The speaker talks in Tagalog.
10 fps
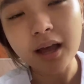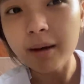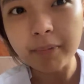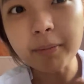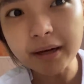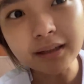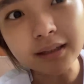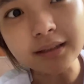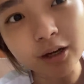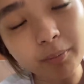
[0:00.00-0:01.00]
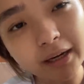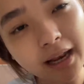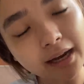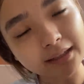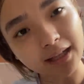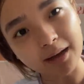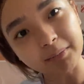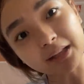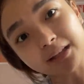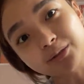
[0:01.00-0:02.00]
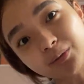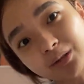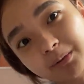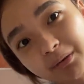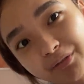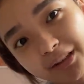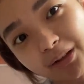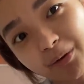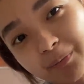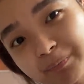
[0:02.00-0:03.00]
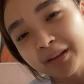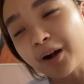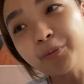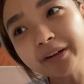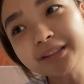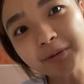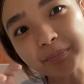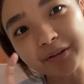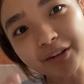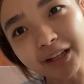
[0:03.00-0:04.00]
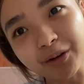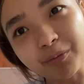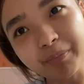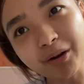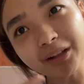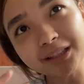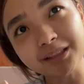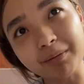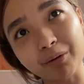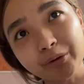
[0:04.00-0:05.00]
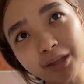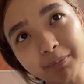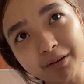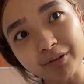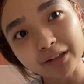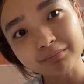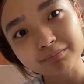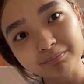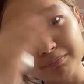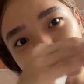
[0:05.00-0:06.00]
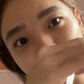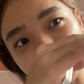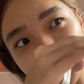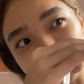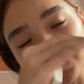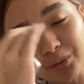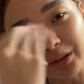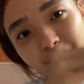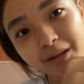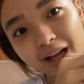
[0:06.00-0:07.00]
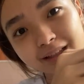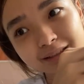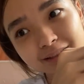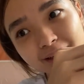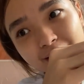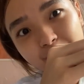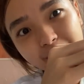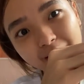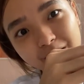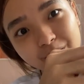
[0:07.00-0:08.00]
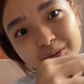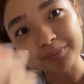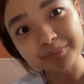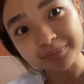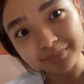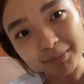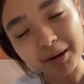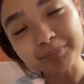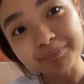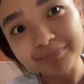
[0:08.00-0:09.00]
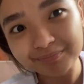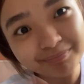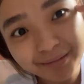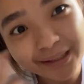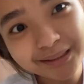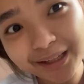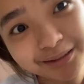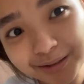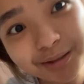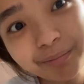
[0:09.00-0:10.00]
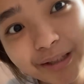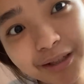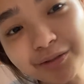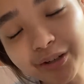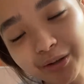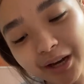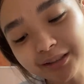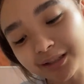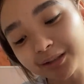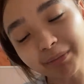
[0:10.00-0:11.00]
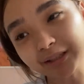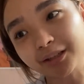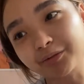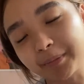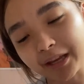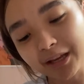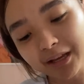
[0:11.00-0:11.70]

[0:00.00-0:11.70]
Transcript: Pero pinagdadasal ko pa rin lagi na mataas or perfect ako. Ang weird ng perfect din, no? Pero at least, di ba, kung hindi perfect, mataas. Kung hindi mataas, pasado. Di ba? Makes sense. Does it make sense for you guys? It makes sense for me.